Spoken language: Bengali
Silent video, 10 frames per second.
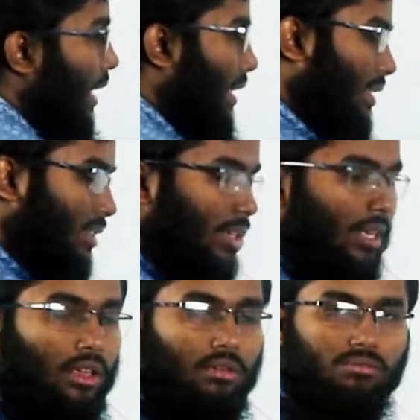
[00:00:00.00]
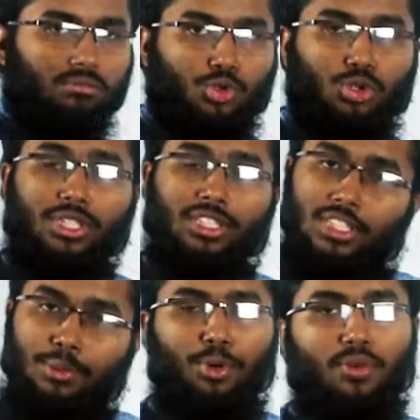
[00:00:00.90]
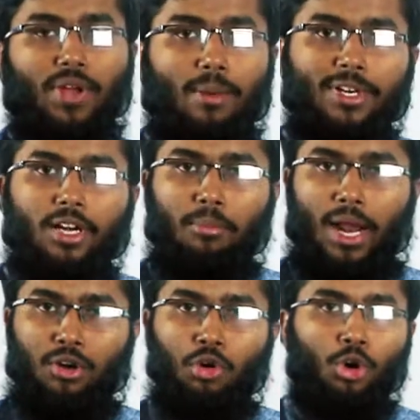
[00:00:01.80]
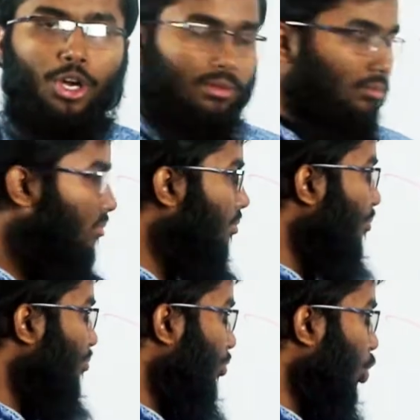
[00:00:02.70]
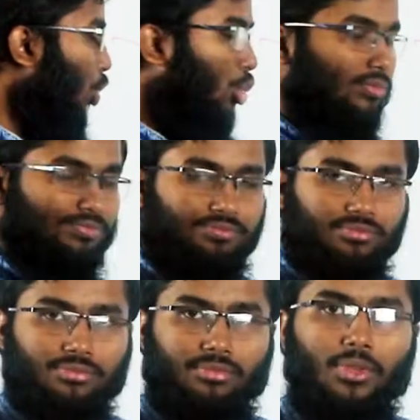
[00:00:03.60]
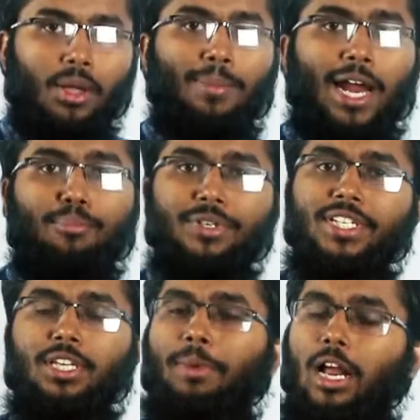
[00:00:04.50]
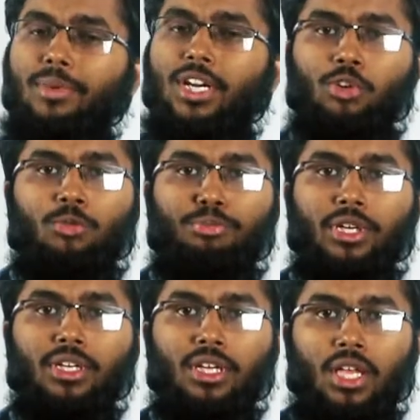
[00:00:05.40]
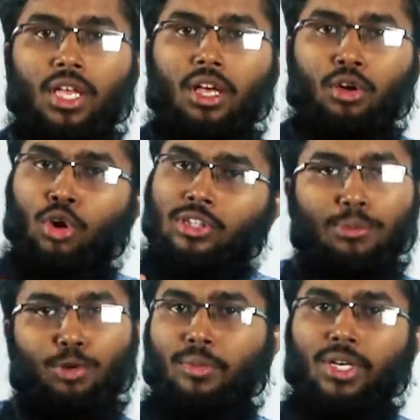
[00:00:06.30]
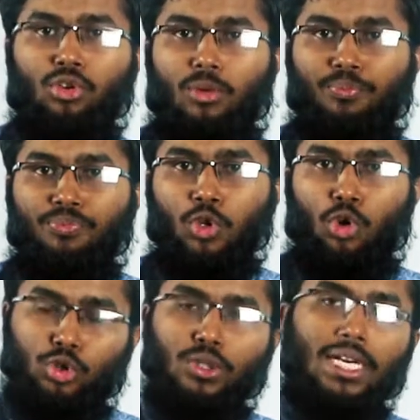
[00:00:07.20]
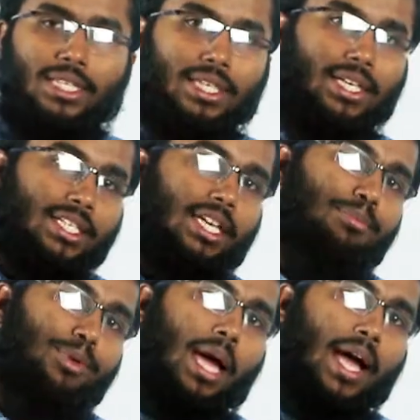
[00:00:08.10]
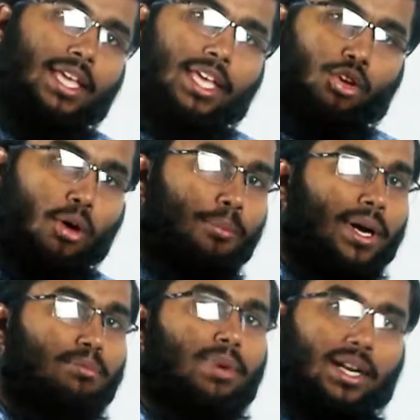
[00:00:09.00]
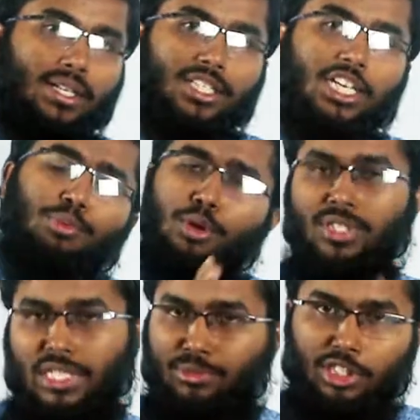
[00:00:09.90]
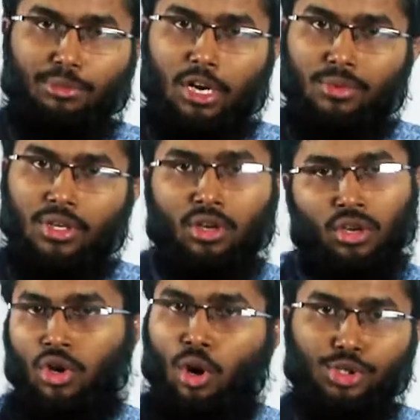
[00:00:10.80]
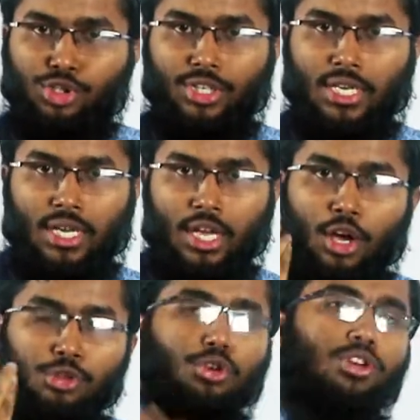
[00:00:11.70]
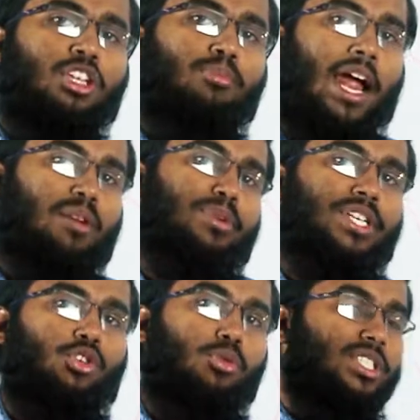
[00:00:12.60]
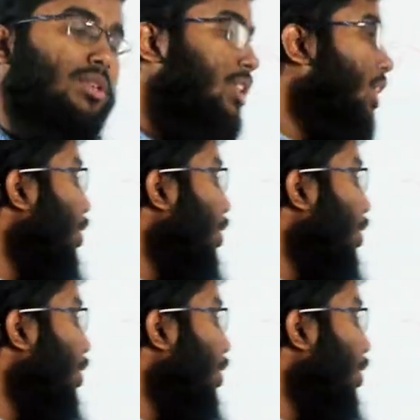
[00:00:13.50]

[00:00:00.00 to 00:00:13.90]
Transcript: আচ্ছা যদি থ্রি পয়েন্ট ফাইভ লিটার ব্লাড হয় তখন ব্লাড প্রেশার কি বাড়বে না কমবে রক্তের পরিমাণ কম রক্তনালী থেকে সেই আগে এই কম বাট ব্লাডটা সেই পরিমাণ চাপ দিতে পারবে অবশ্যই না তখন তার ব্লাড প্রেশার কমে যাবে